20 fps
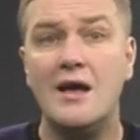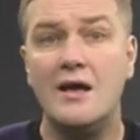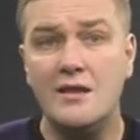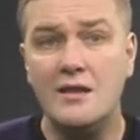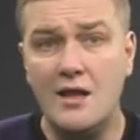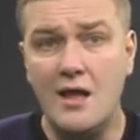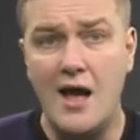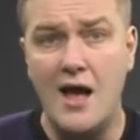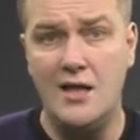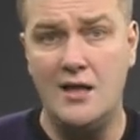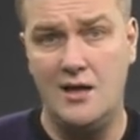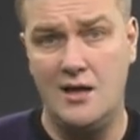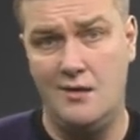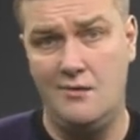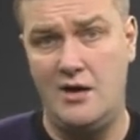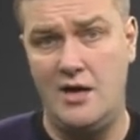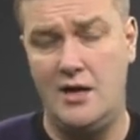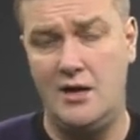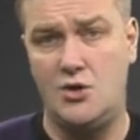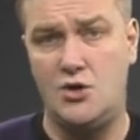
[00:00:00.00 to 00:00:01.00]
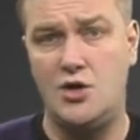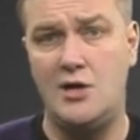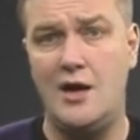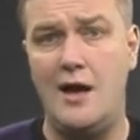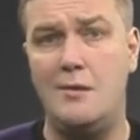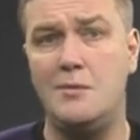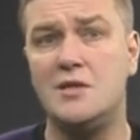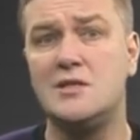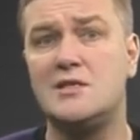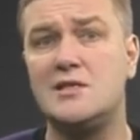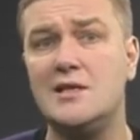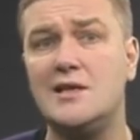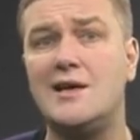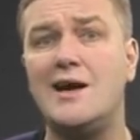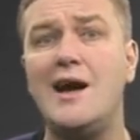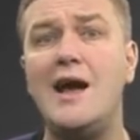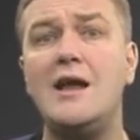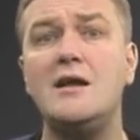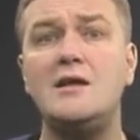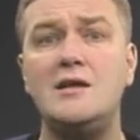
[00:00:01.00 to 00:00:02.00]
Надо, говорят челябинцы,
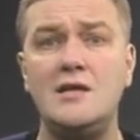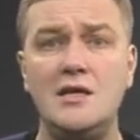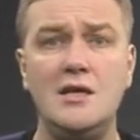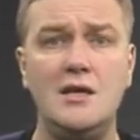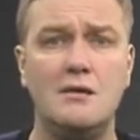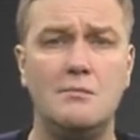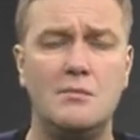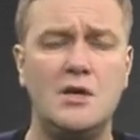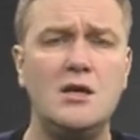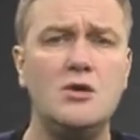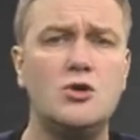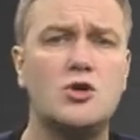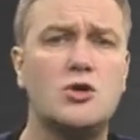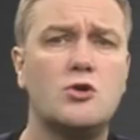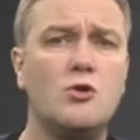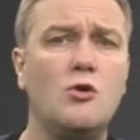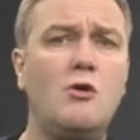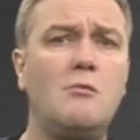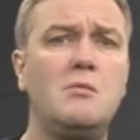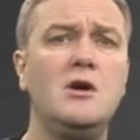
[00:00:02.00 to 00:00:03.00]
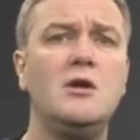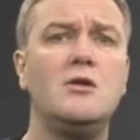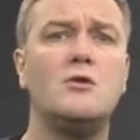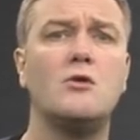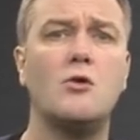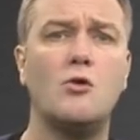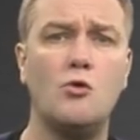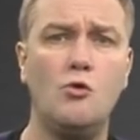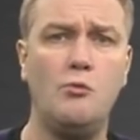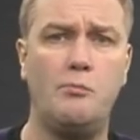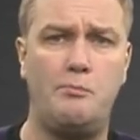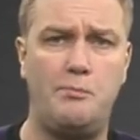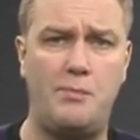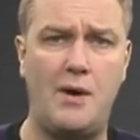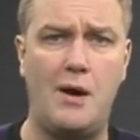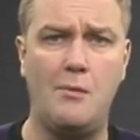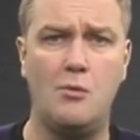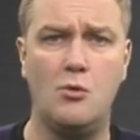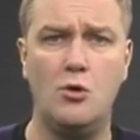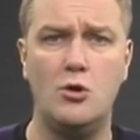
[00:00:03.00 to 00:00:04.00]
хотим, и чтобы труп
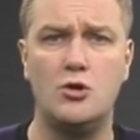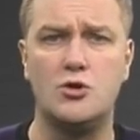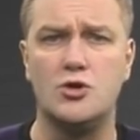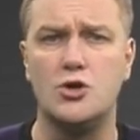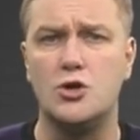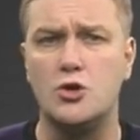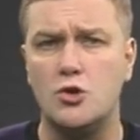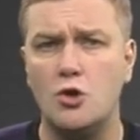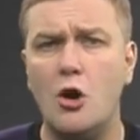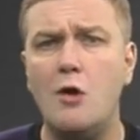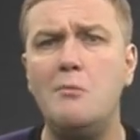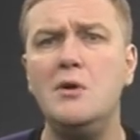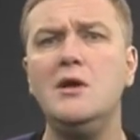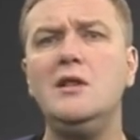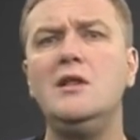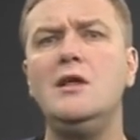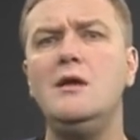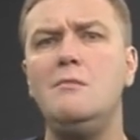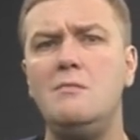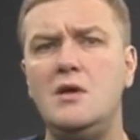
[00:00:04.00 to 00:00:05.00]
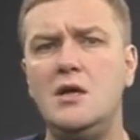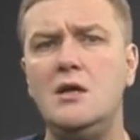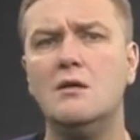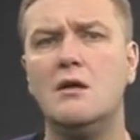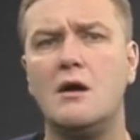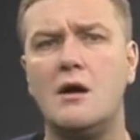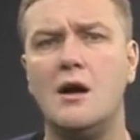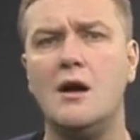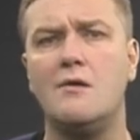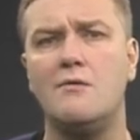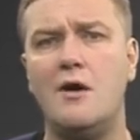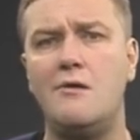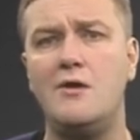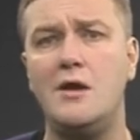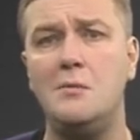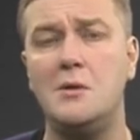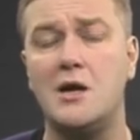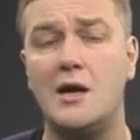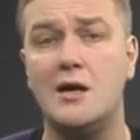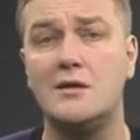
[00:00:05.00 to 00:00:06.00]
побольше, чтобы дымило, как во
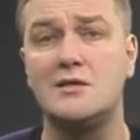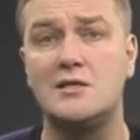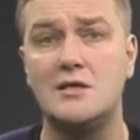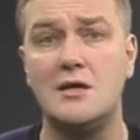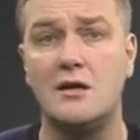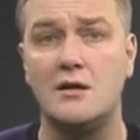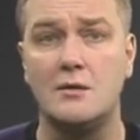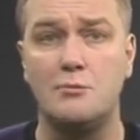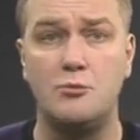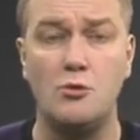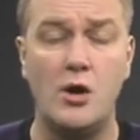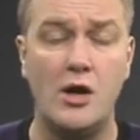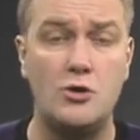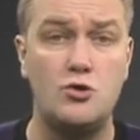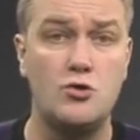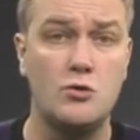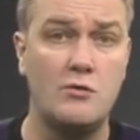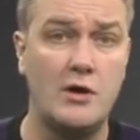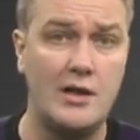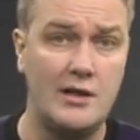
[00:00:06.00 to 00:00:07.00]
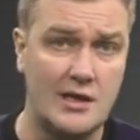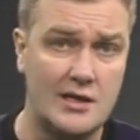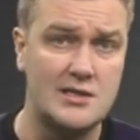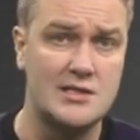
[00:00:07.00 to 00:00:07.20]
время концерта Пугачева и на